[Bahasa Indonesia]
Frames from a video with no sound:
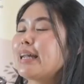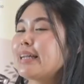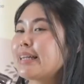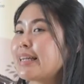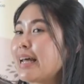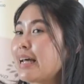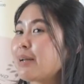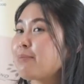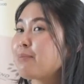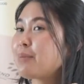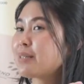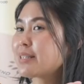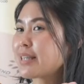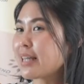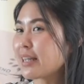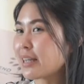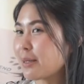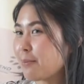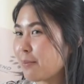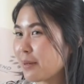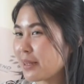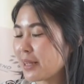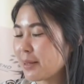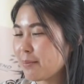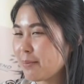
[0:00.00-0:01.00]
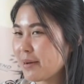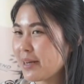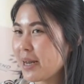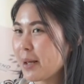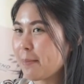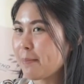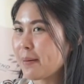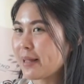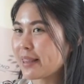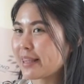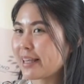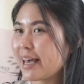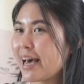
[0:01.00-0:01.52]
dan bisa teman-teman
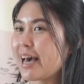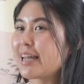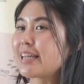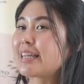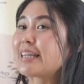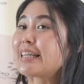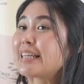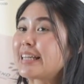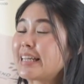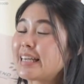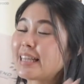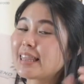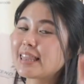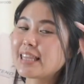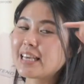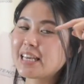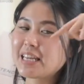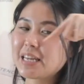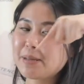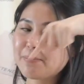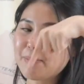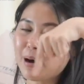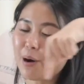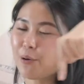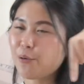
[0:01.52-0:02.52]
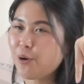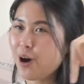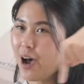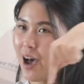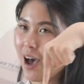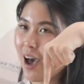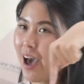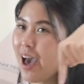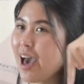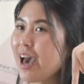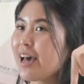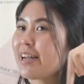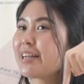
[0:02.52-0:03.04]
dapatkan di link di bawah
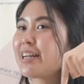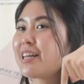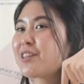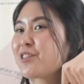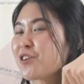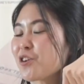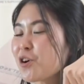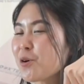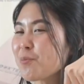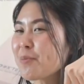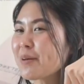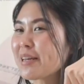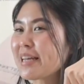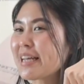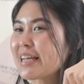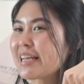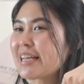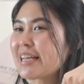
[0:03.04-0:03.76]
di Tokopedia